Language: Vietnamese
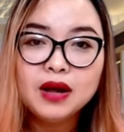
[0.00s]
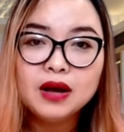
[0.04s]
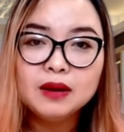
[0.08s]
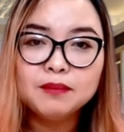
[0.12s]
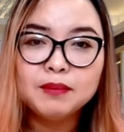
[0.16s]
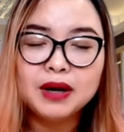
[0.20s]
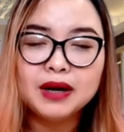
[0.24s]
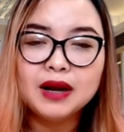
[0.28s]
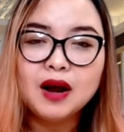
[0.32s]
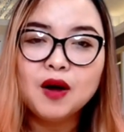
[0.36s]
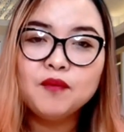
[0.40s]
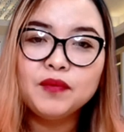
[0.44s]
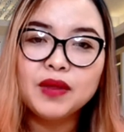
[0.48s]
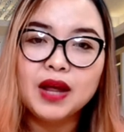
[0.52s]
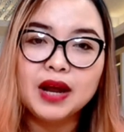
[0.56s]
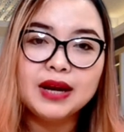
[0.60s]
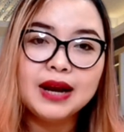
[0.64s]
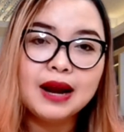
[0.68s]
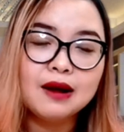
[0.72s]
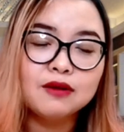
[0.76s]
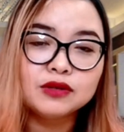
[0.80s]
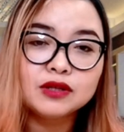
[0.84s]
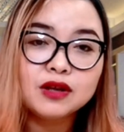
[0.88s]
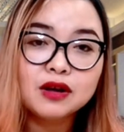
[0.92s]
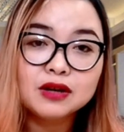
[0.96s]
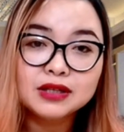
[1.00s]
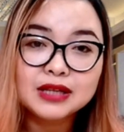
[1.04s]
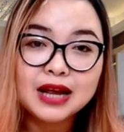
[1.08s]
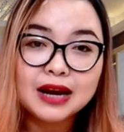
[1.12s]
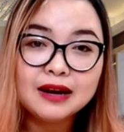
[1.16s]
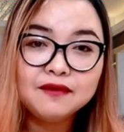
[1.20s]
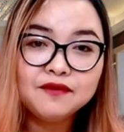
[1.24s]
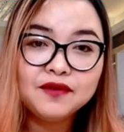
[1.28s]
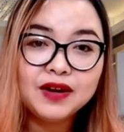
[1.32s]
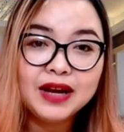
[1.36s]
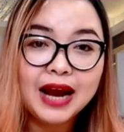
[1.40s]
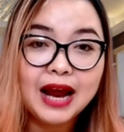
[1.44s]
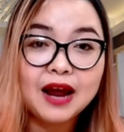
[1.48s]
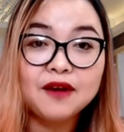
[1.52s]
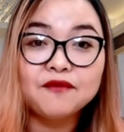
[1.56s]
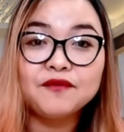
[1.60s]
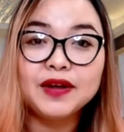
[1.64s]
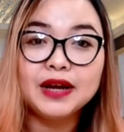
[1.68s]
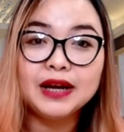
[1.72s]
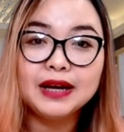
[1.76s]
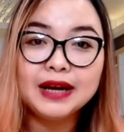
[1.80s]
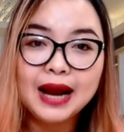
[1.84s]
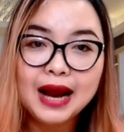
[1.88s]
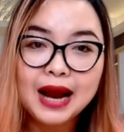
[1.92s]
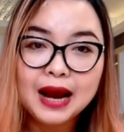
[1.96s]
mình không thể nào so sánh với hàng
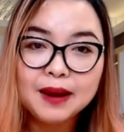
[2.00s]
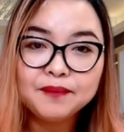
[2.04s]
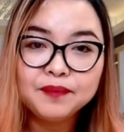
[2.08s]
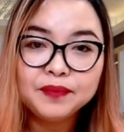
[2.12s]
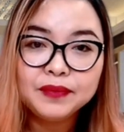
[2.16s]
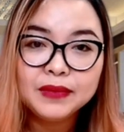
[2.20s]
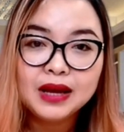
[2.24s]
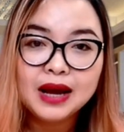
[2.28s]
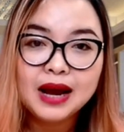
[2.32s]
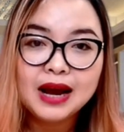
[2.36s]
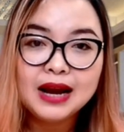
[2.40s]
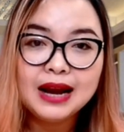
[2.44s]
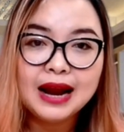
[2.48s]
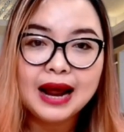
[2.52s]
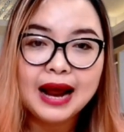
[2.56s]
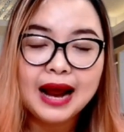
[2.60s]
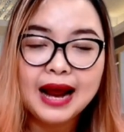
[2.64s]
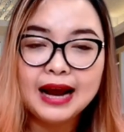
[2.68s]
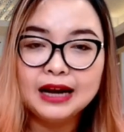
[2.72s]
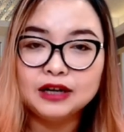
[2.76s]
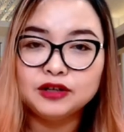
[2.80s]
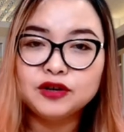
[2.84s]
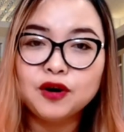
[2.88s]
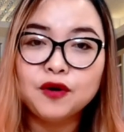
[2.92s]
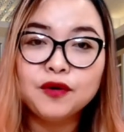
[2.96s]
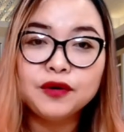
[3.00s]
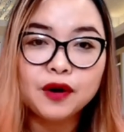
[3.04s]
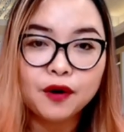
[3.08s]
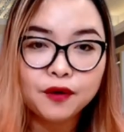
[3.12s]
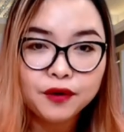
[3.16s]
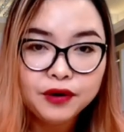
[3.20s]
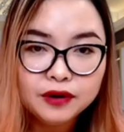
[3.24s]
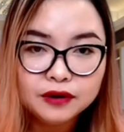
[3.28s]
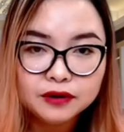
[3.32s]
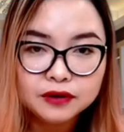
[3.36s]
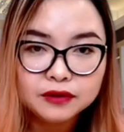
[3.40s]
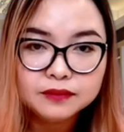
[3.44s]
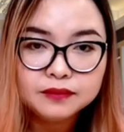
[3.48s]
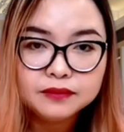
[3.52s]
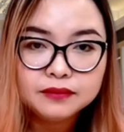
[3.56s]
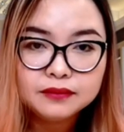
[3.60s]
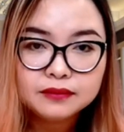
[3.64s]
Việt Nam hay là hàng trôi nổi được